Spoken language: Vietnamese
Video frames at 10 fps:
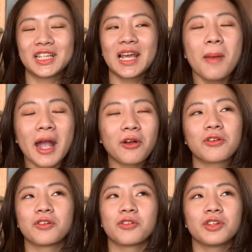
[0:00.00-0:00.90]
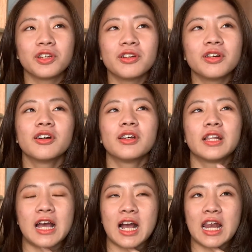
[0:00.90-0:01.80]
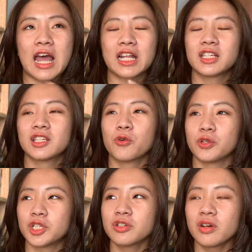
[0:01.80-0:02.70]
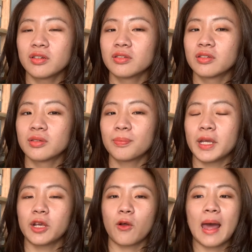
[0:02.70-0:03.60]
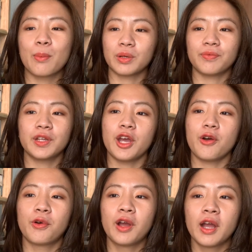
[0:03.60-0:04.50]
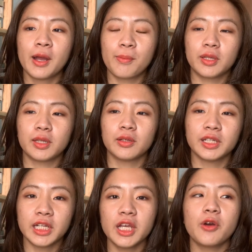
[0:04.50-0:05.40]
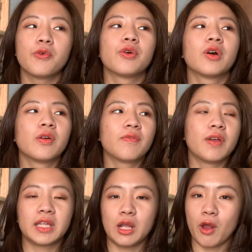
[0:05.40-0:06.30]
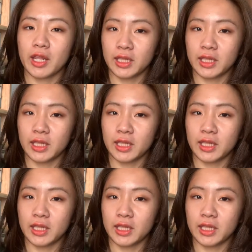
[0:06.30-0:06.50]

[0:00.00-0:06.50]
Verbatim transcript: Các bạn còn có nhớ rằng là hồi trước mình có làm cái video mà giới thiệu về thể loại